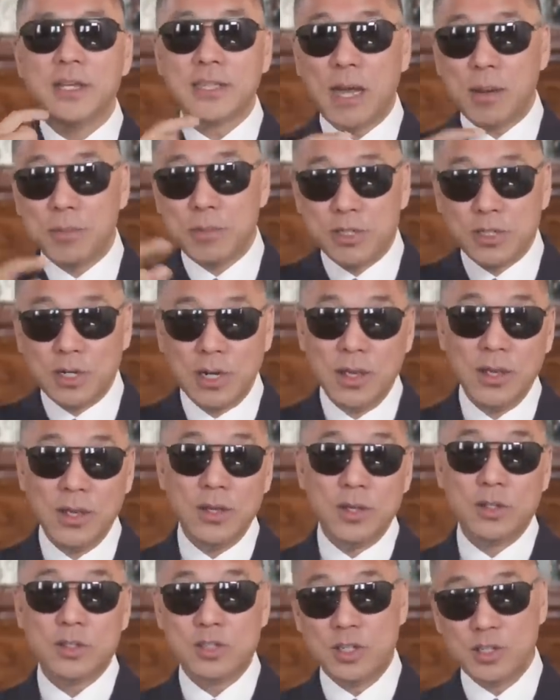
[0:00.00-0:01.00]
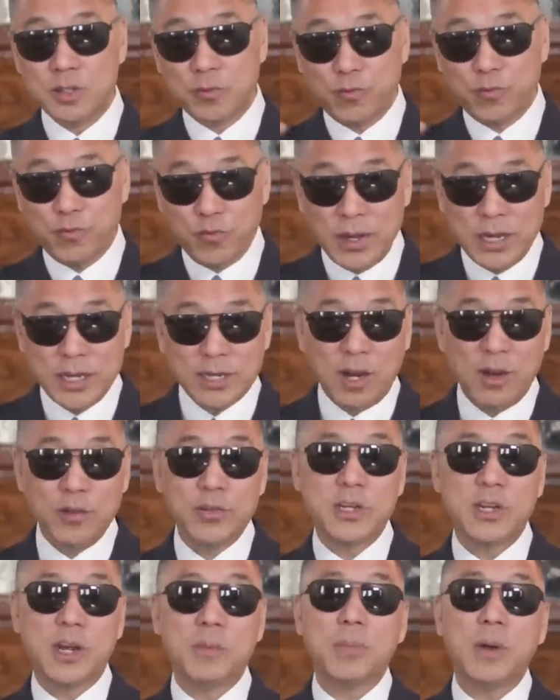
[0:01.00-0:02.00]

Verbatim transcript: 他们是是非常非常